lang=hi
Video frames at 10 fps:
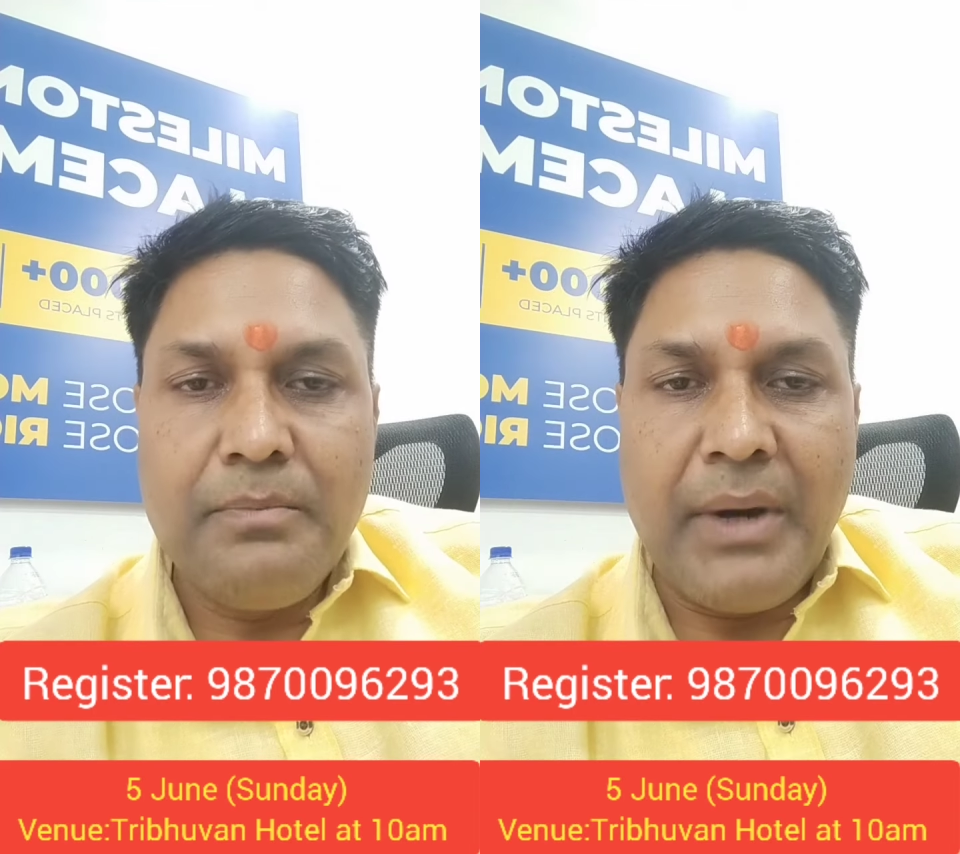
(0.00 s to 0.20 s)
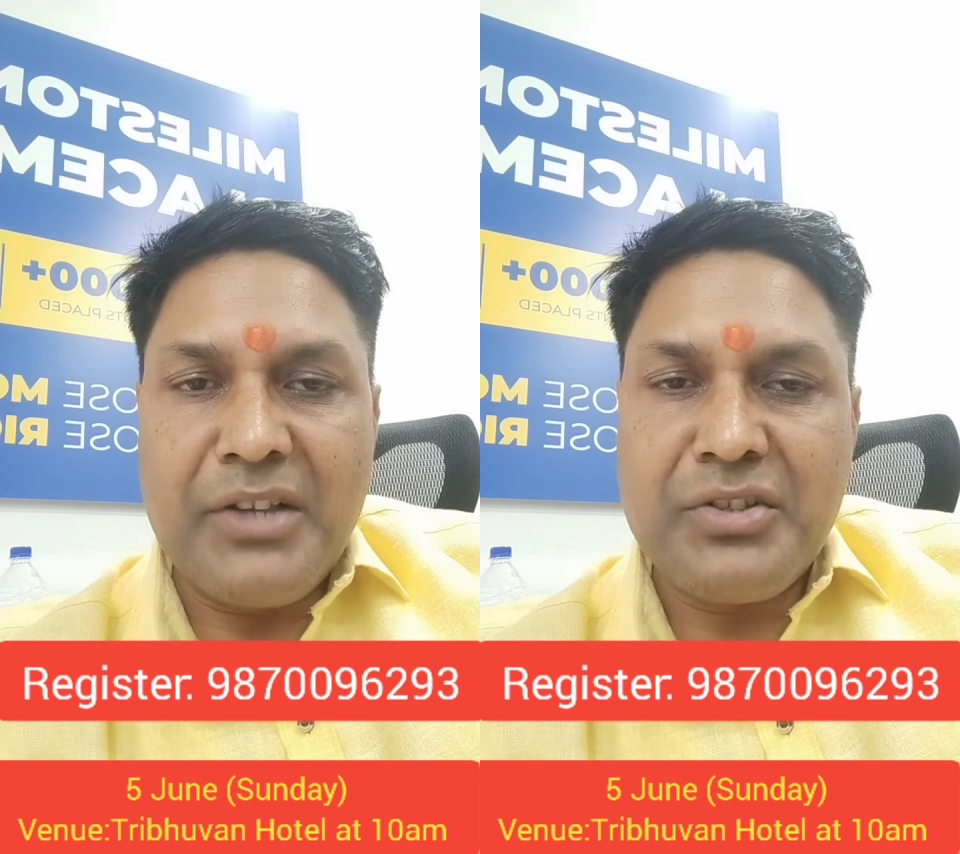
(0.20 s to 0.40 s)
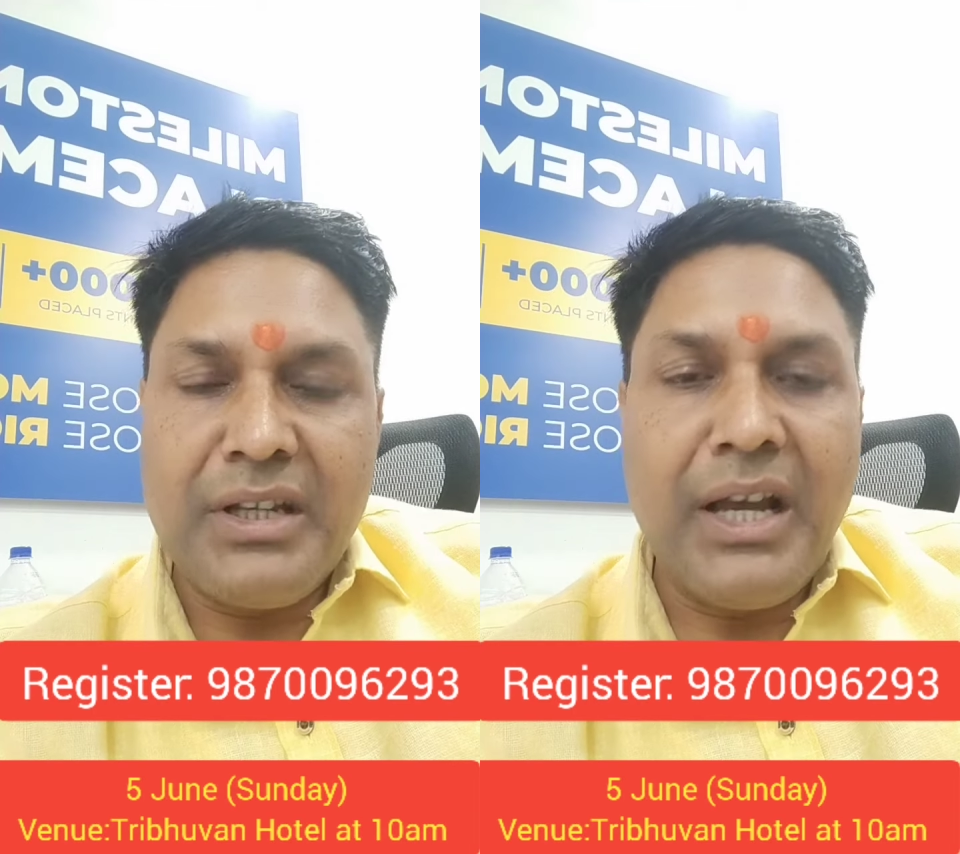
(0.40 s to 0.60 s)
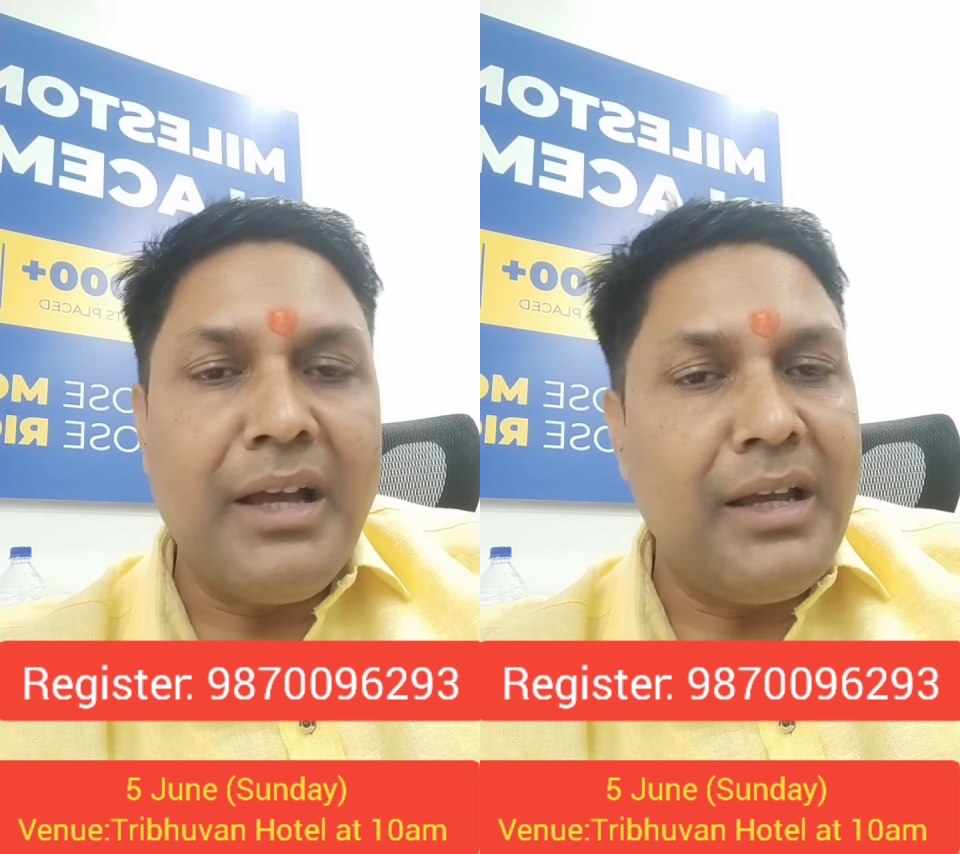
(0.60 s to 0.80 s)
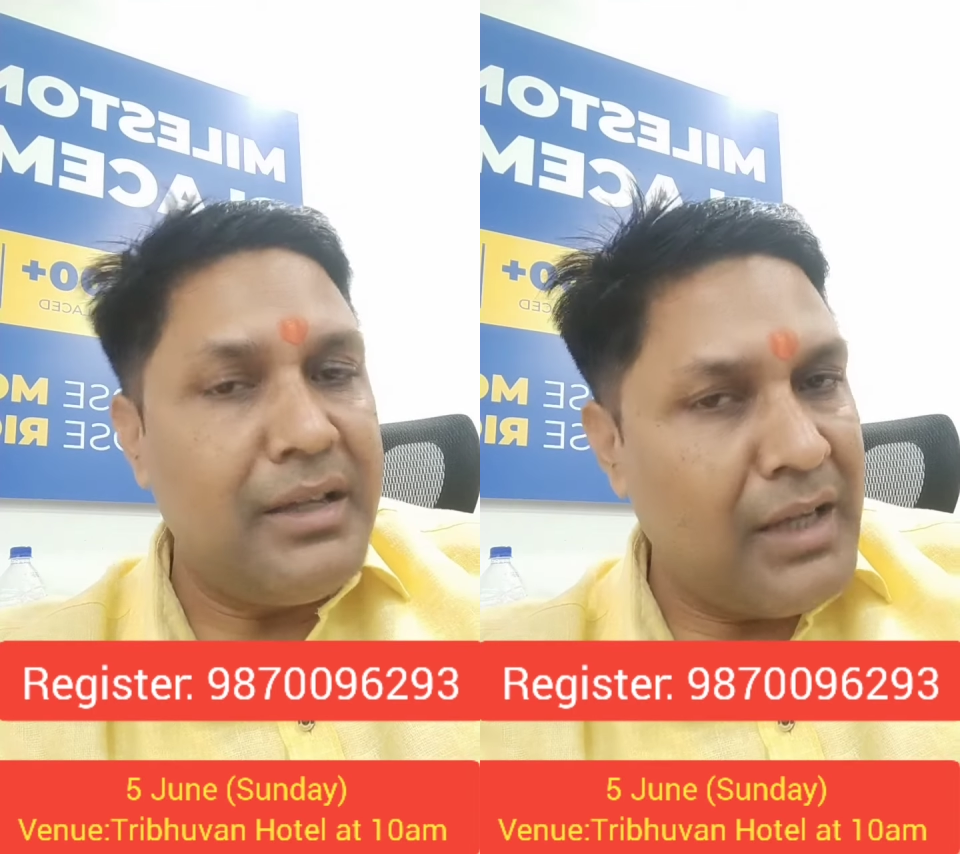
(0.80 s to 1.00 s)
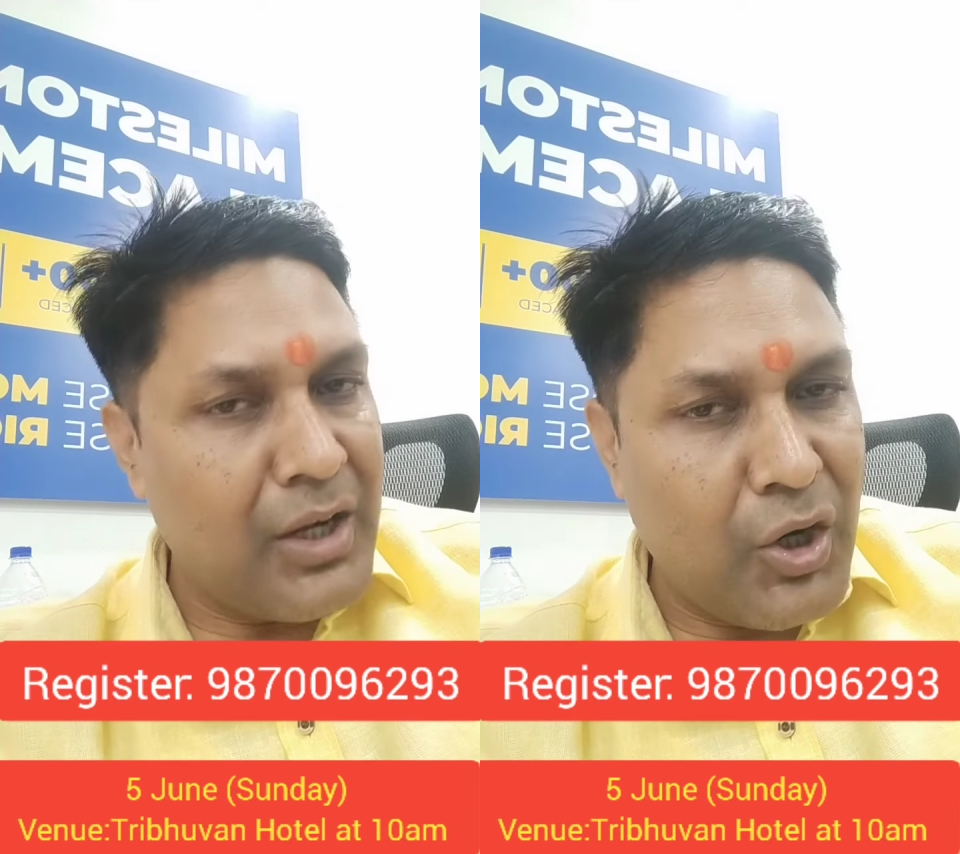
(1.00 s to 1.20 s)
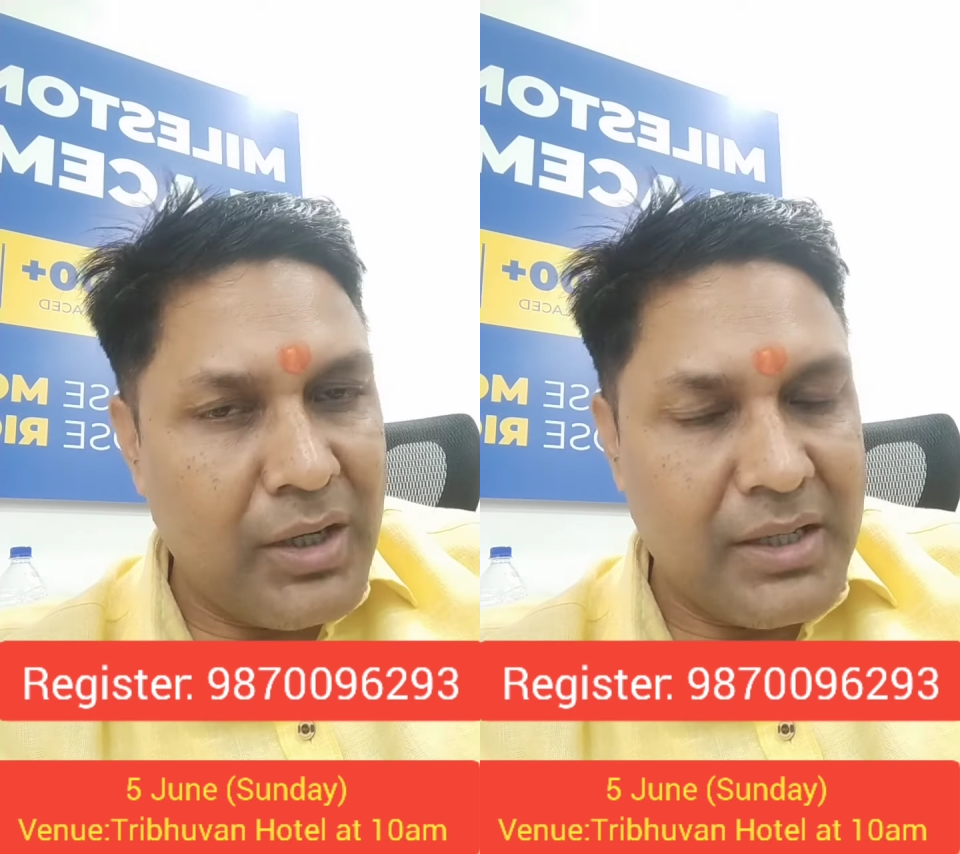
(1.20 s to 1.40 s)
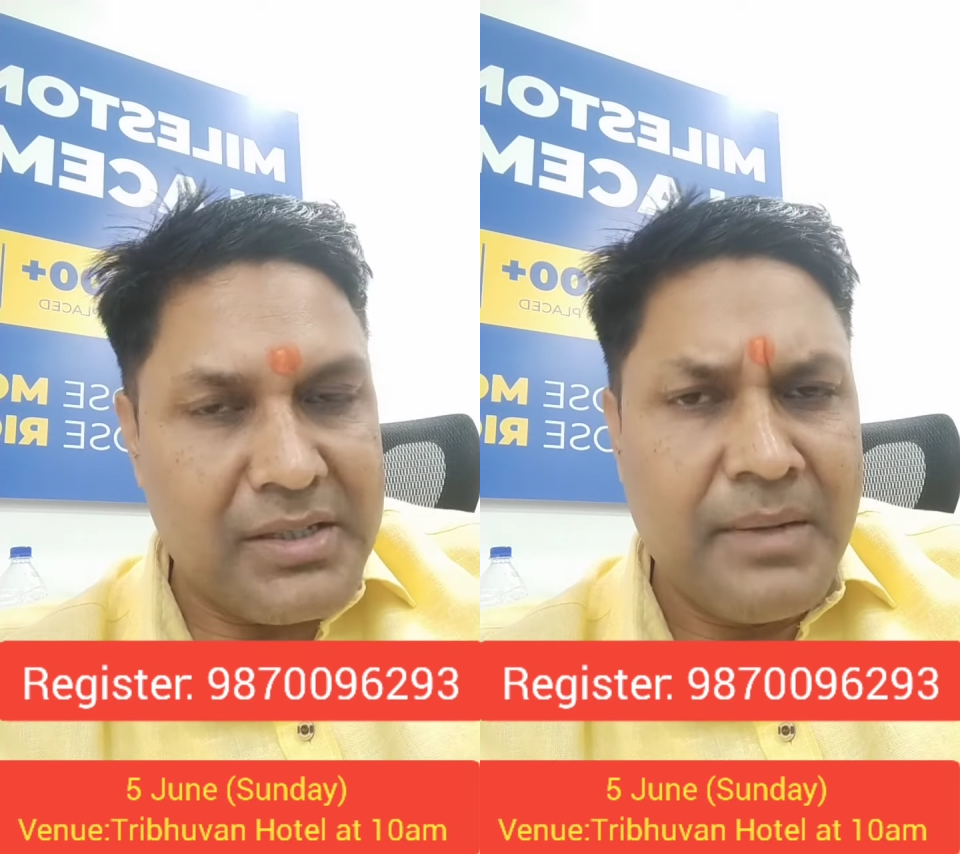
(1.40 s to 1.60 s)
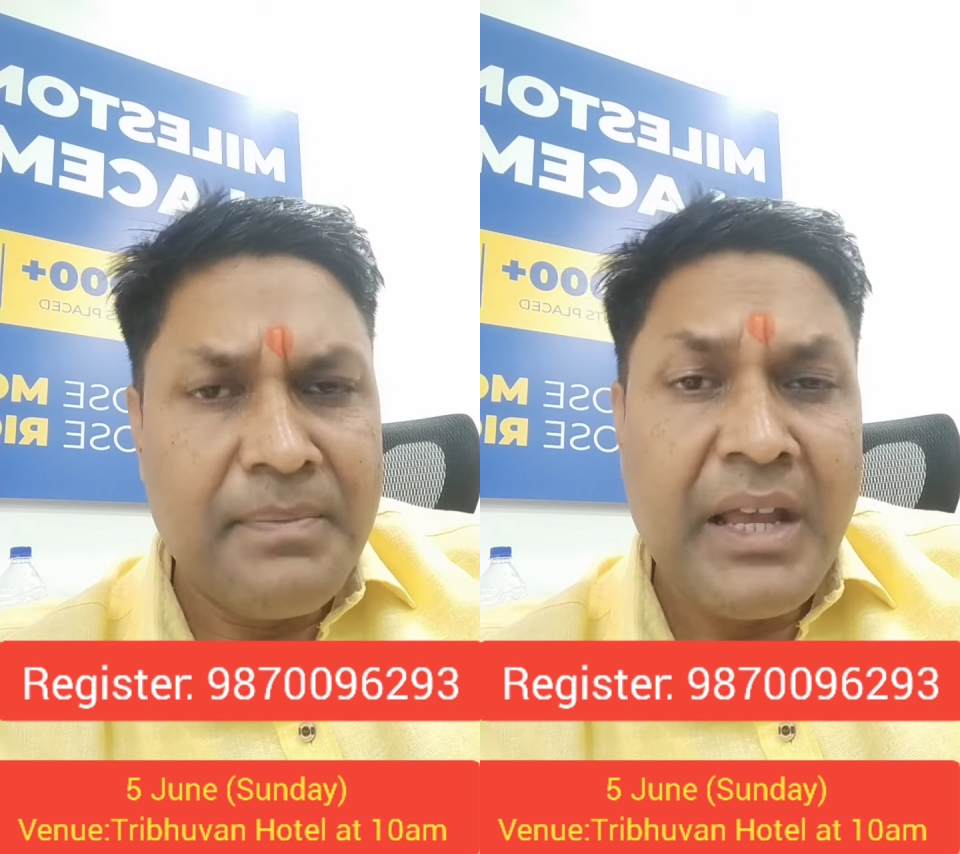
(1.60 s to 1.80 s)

पास किया है या कॉलेज